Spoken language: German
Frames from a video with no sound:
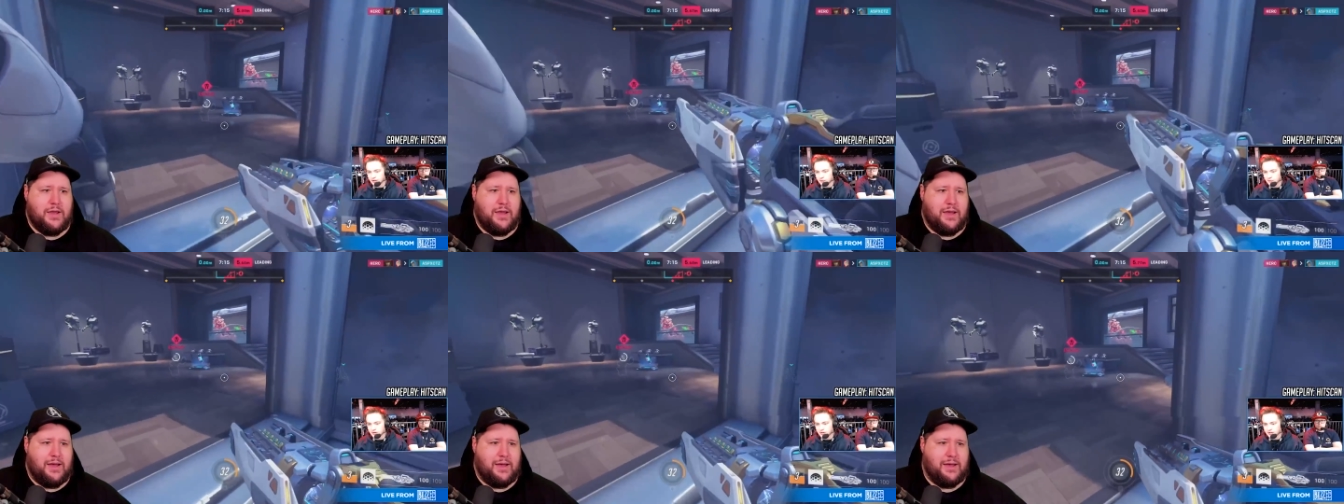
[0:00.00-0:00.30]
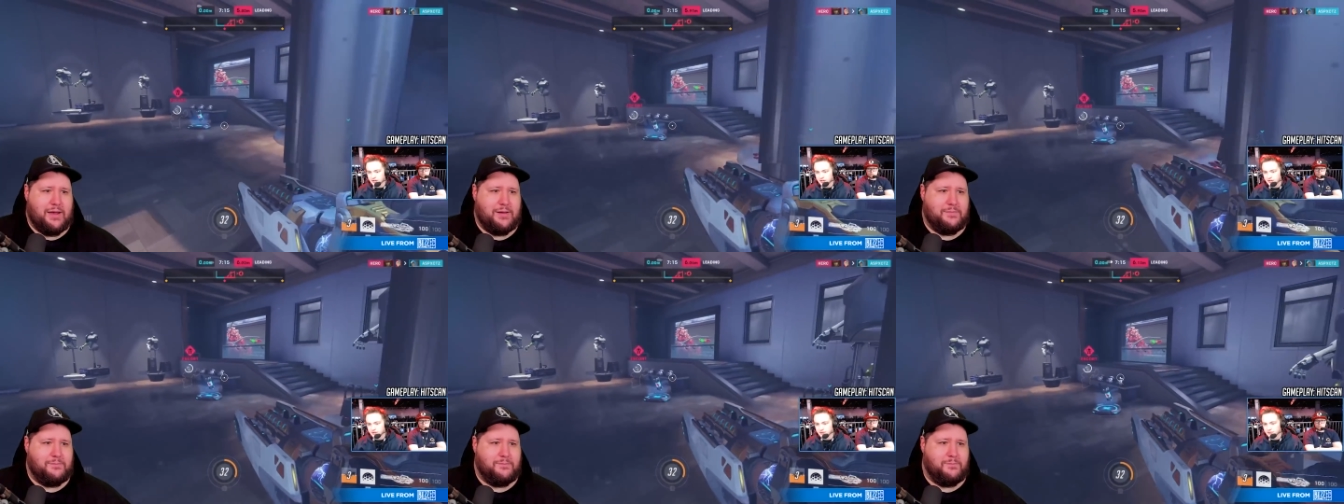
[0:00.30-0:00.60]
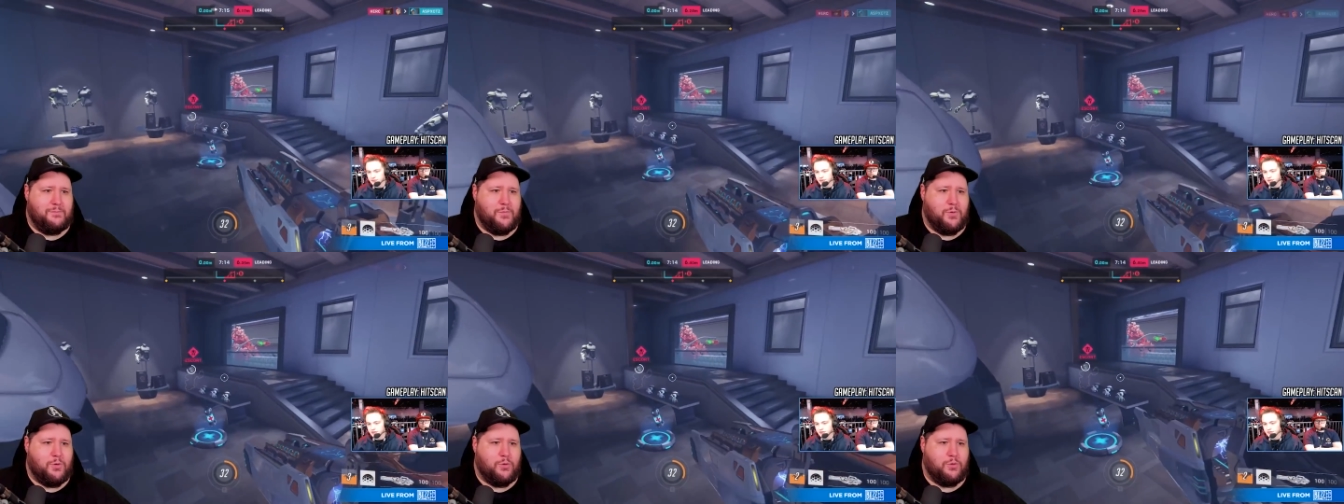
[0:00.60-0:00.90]

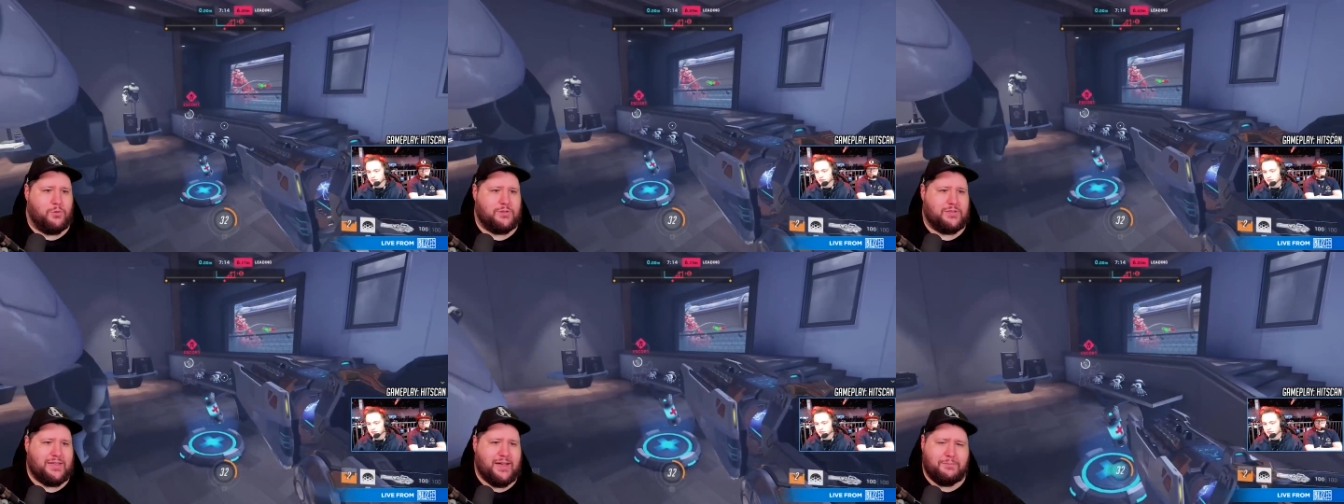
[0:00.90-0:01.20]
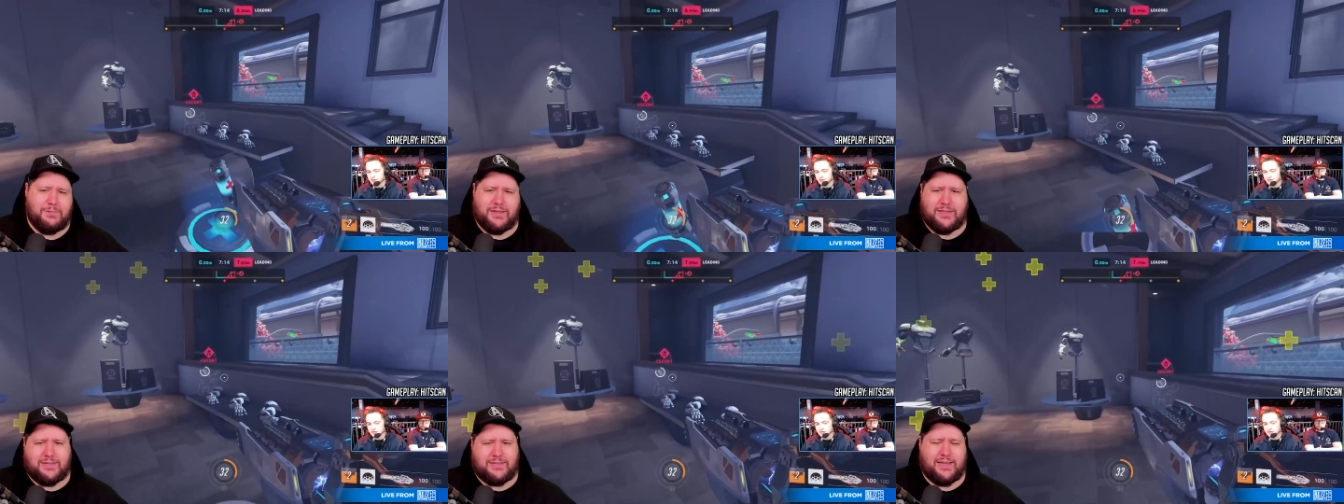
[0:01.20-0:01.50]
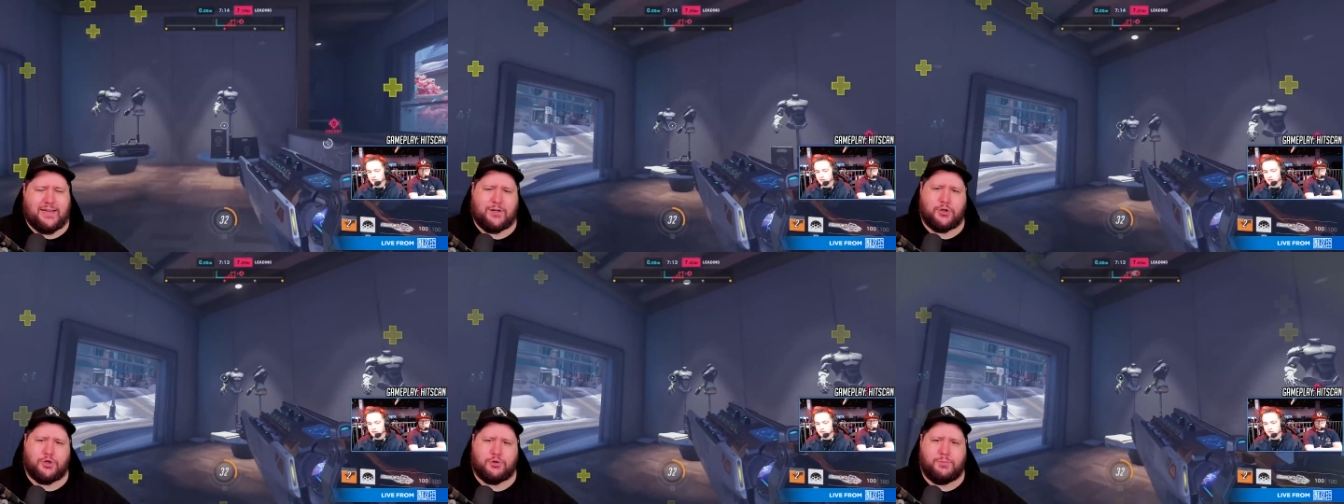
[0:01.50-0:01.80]
Ähm, und da bin ich
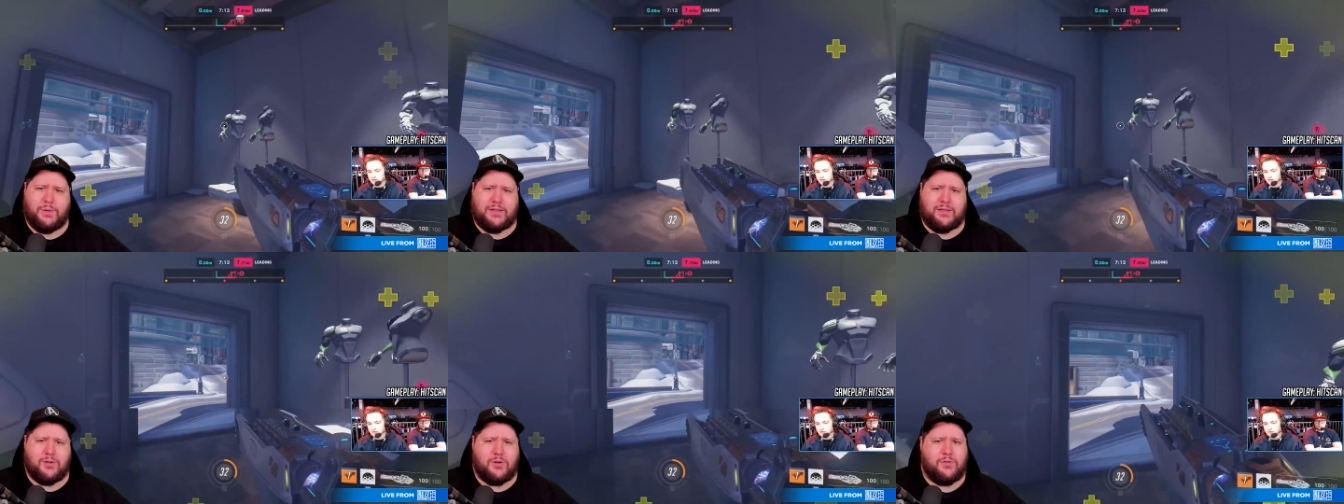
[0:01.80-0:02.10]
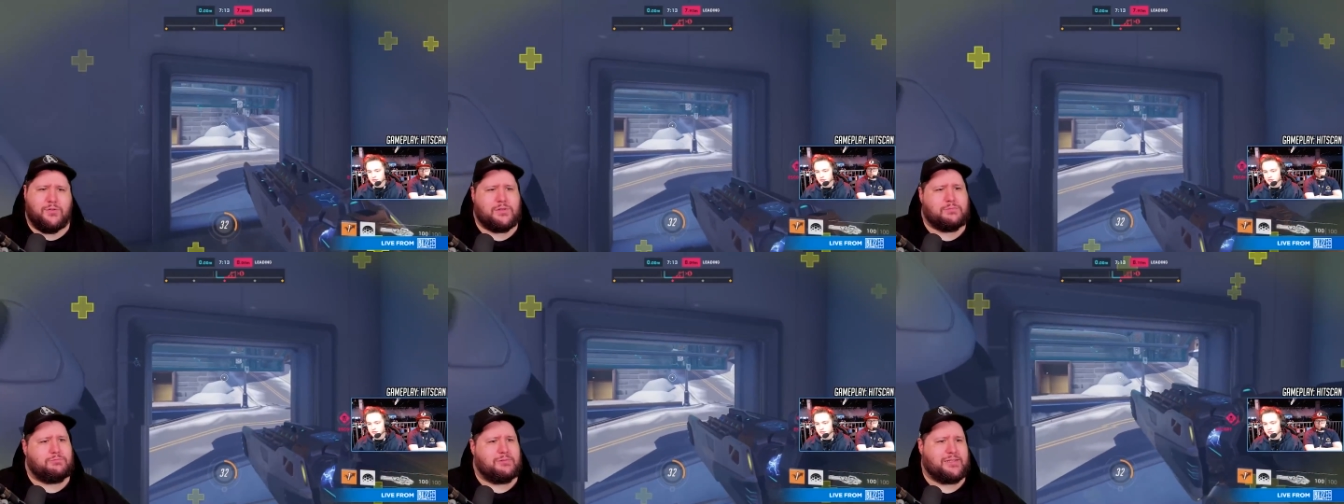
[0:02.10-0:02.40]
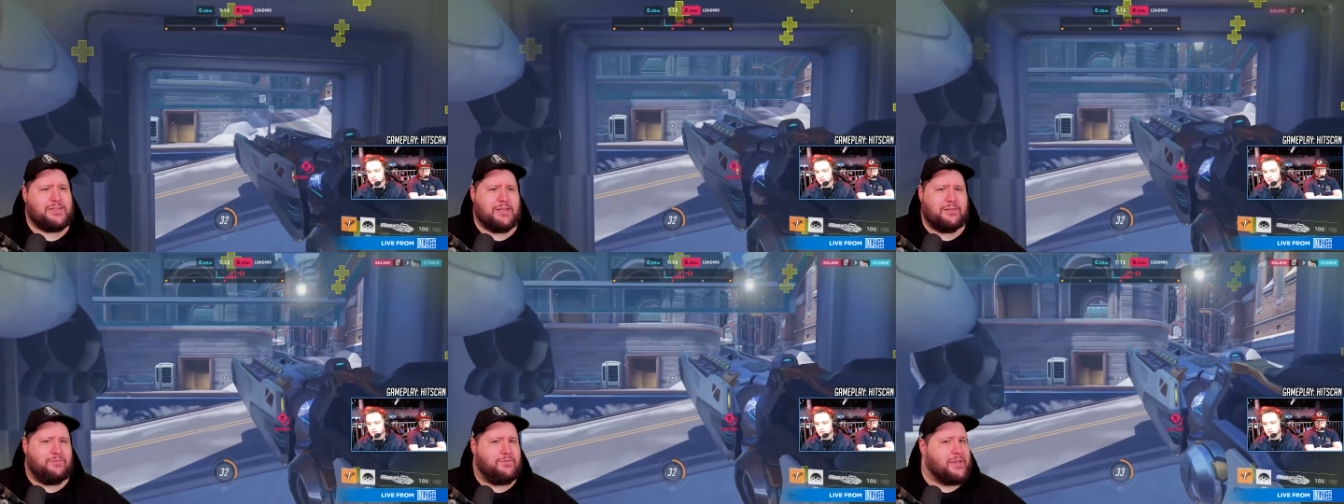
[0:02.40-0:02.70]
sehr gespannt drauf, was
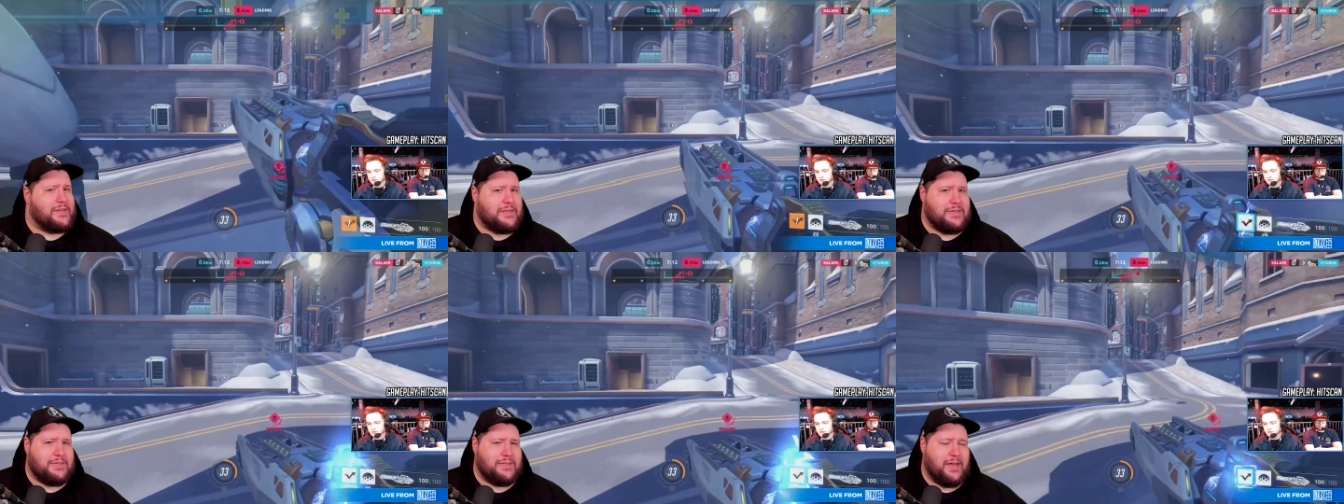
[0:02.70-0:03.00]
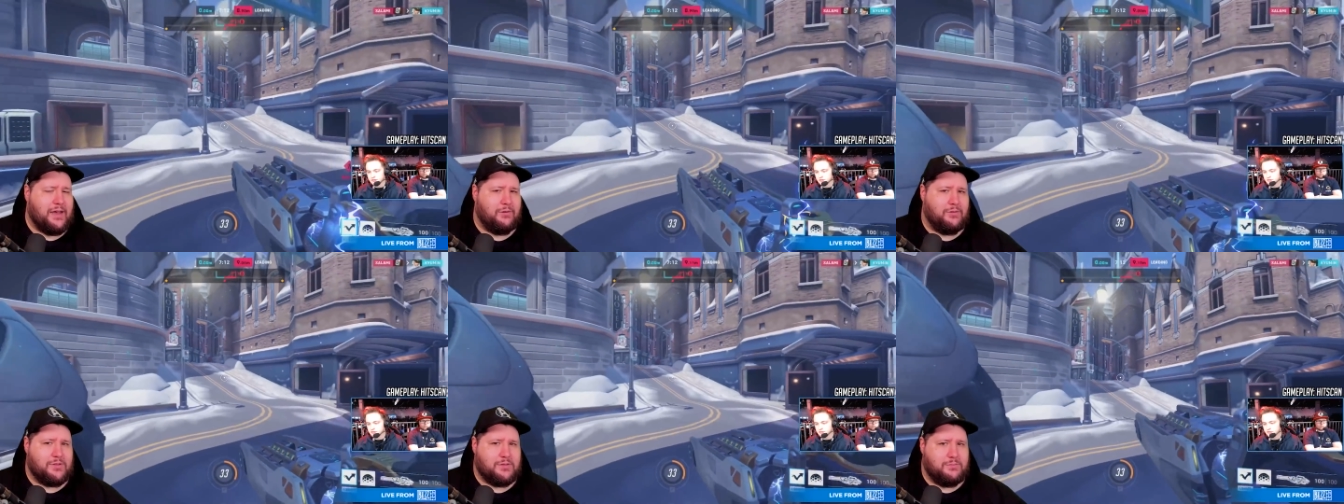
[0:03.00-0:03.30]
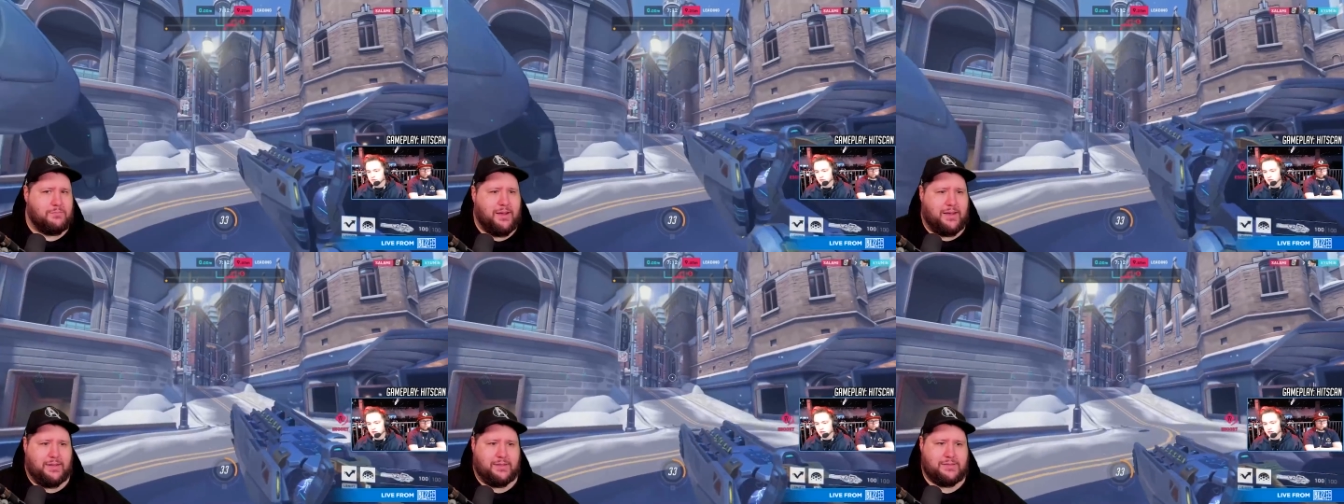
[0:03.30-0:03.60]
Blizzard wirklich daraus
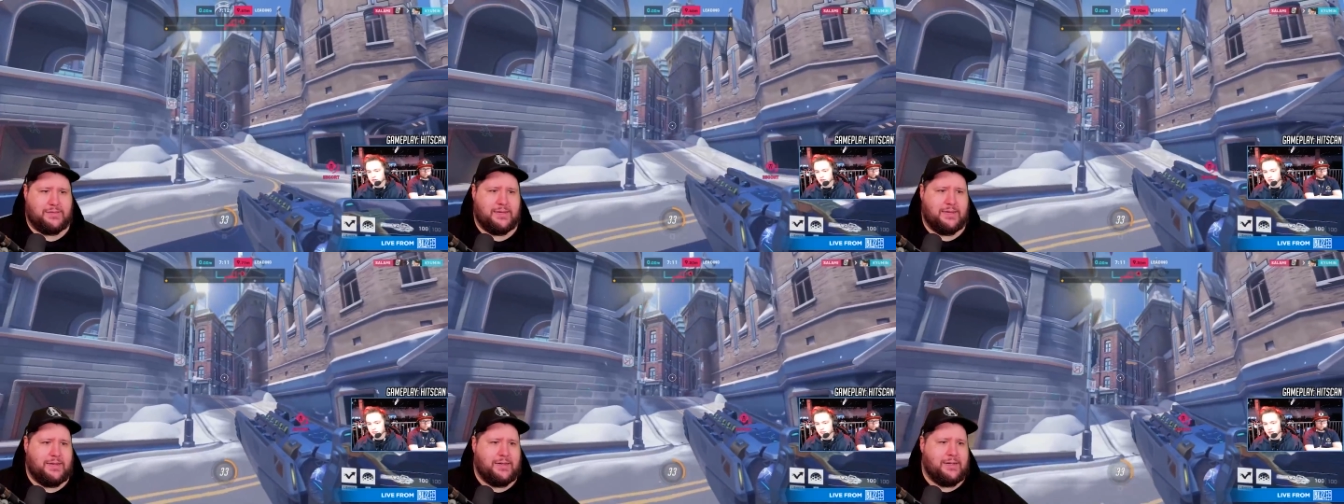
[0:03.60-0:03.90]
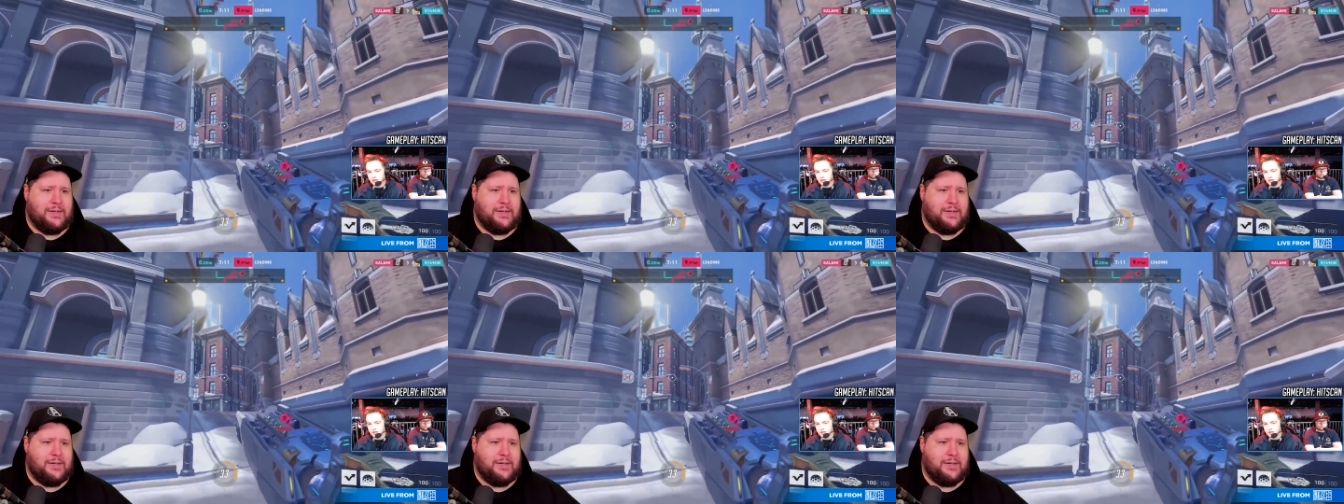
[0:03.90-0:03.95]
macht.